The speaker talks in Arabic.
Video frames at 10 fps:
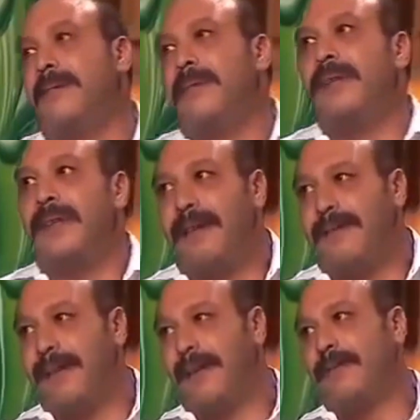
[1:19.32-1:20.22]
من
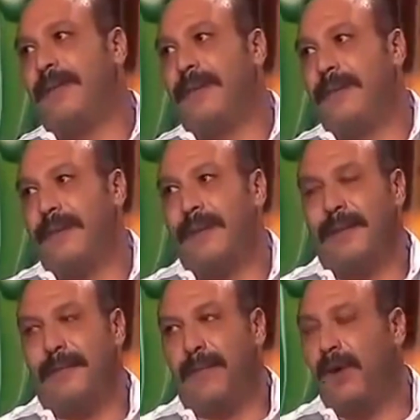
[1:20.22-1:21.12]
الافلام
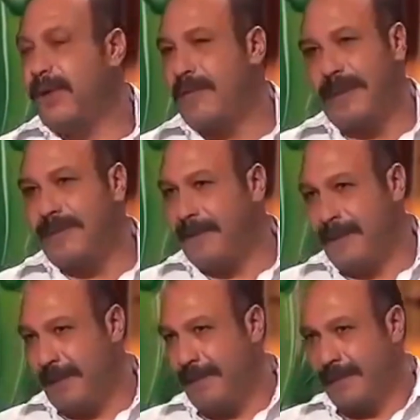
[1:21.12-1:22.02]
معظم الافلام
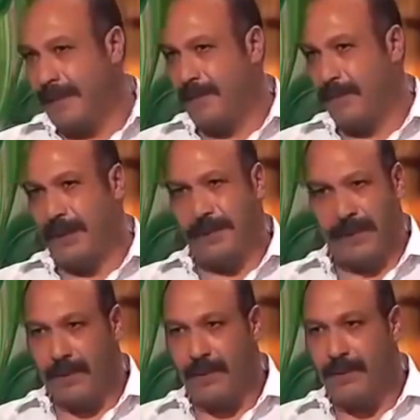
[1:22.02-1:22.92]
اللي انا عملتها ممكن
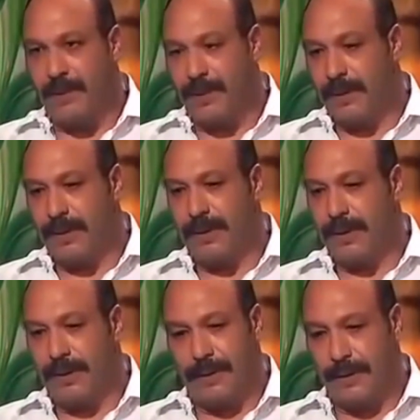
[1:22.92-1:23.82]
ما اكونش
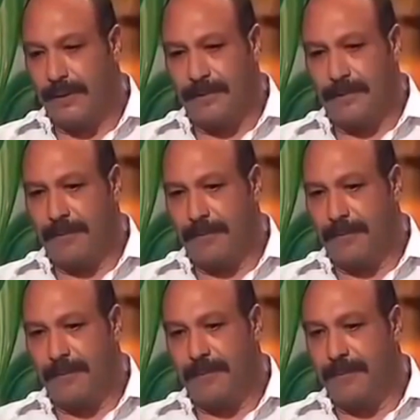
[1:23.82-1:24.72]
آه، كنت متوتر
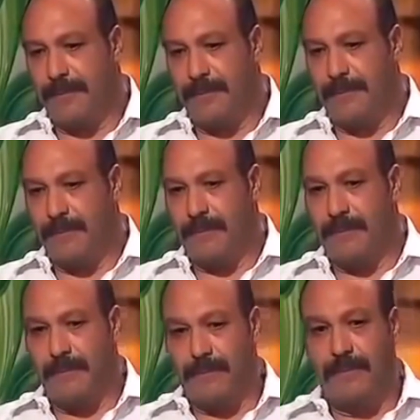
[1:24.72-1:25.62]
فيها
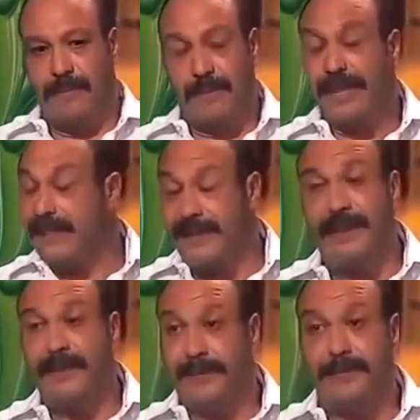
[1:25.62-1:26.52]

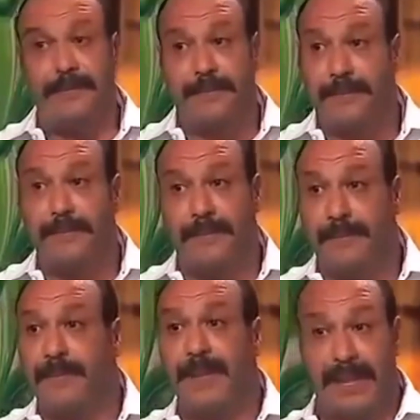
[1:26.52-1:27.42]
جدا
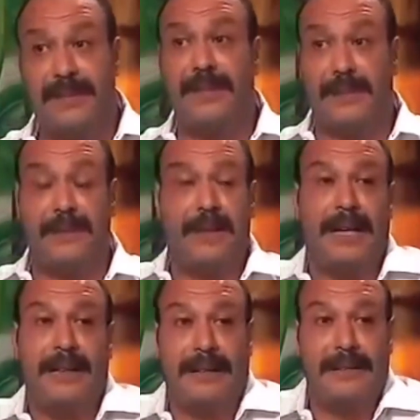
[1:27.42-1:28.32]
جدا
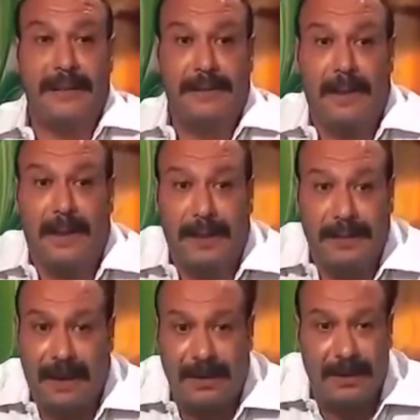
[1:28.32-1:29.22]
لا لا ده لدرجه
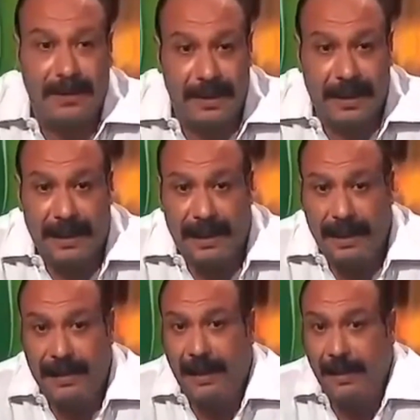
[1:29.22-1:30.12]
انت حطيت ايدك على
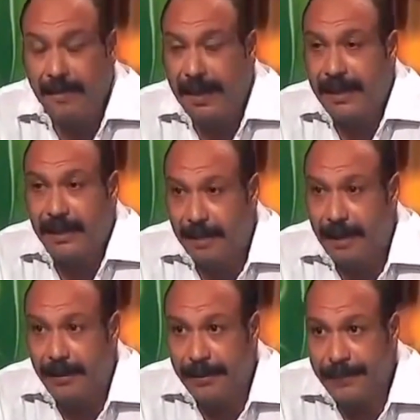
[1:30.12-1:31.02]
حاجه عمرو عجيبه
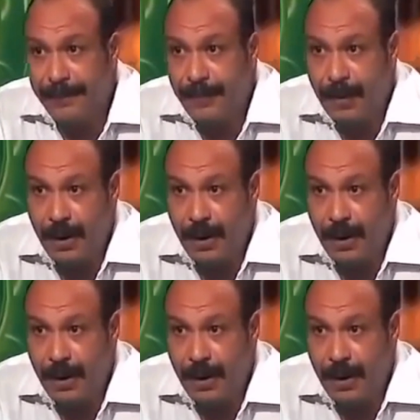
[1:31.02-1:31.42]
على الجرح